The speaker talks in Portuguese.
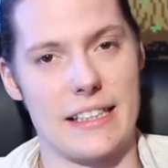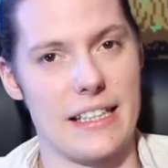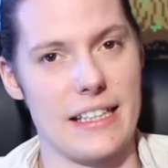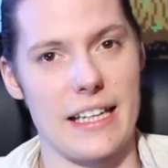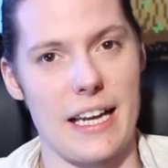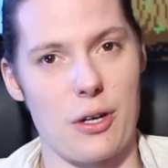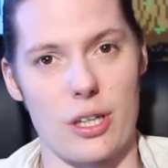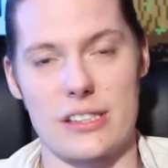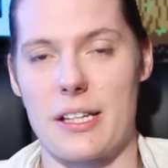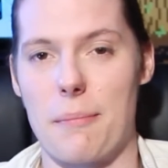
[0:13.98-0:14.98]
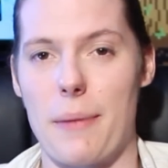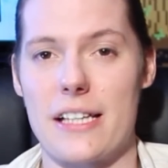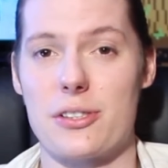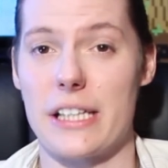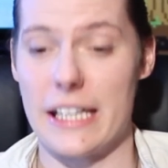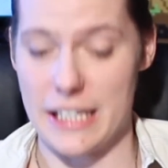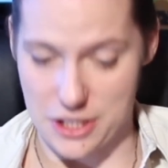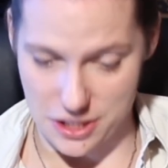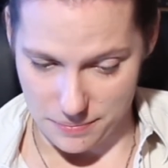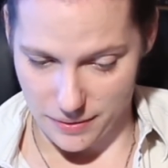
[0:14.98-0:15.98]
que ninguém gosta. Mas é o
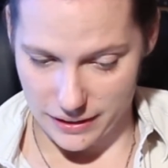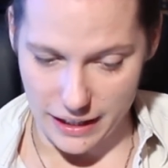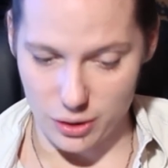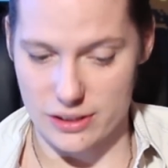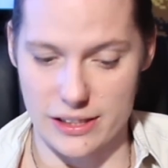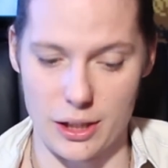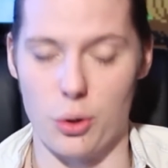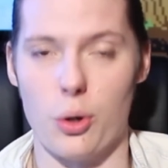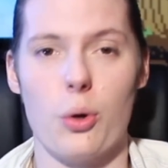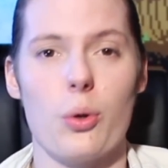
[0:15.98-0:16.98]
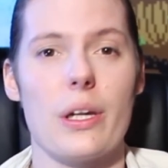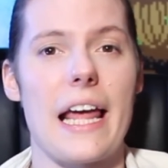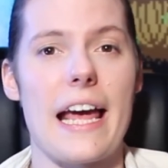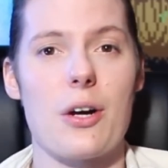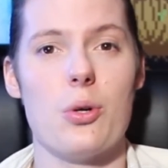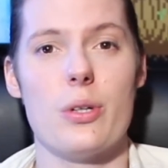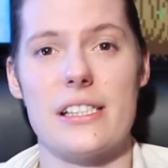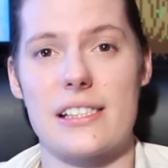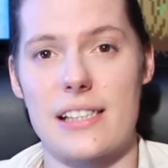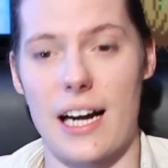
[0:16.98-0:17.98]
seguinte, o que aconteceu? Lego
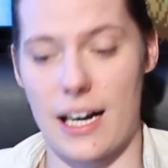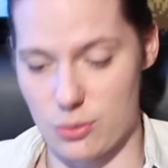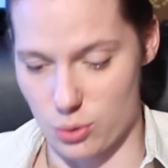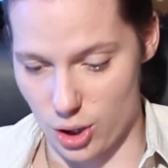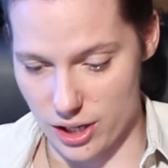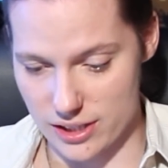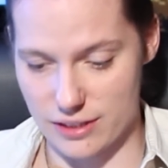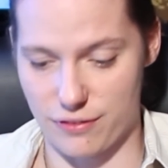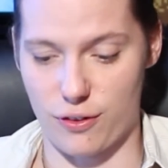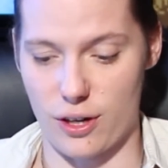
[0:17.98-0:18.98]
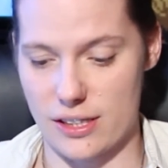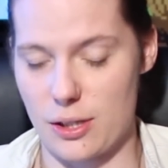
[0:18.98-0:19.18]
Star Wars The Force